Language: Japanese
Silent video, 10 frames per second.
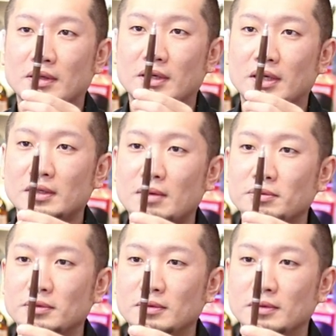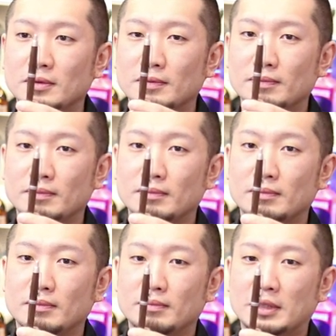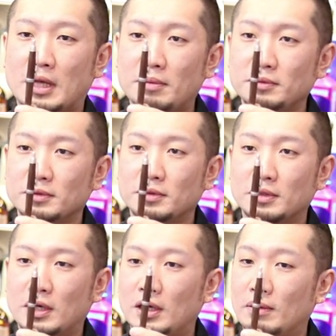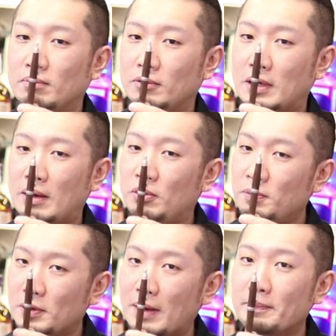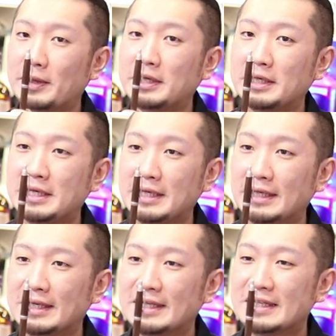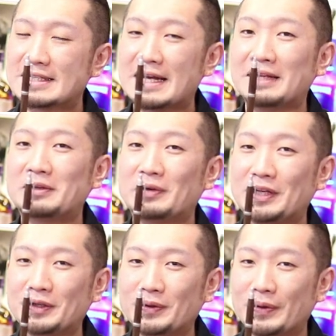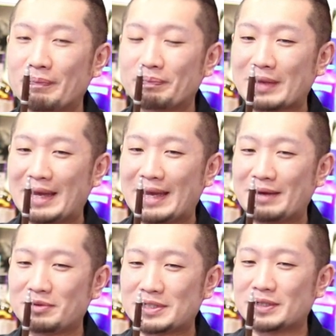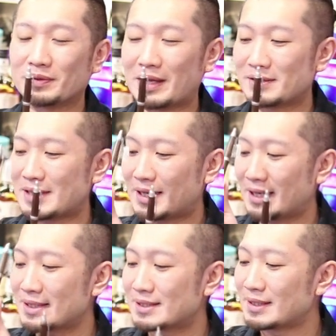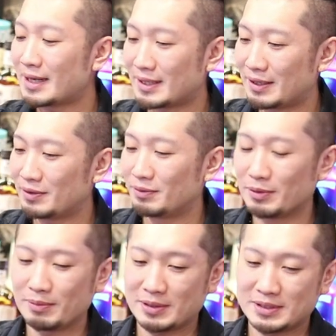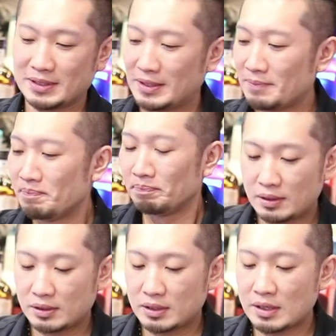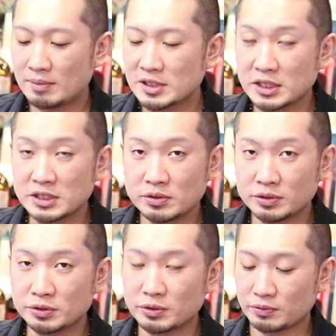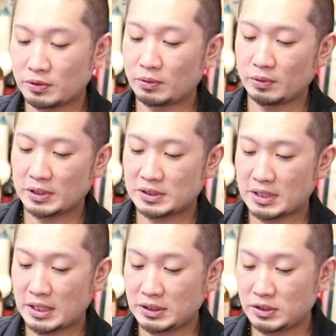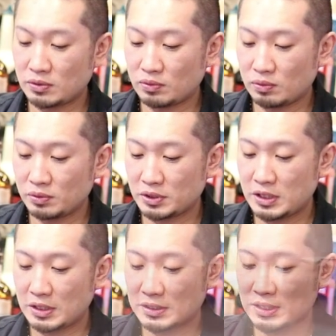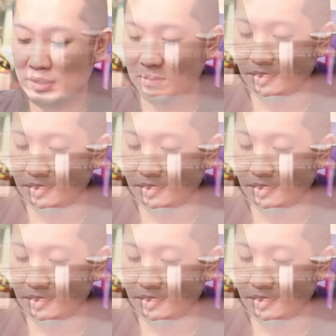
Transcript: だから多分まあ多分というかもうかほぼ完璧にサントリーの、えー、ウイスキーの樽材から作られてると思います。で山崎蒸留所で売ってる方はですね、一応ここにサン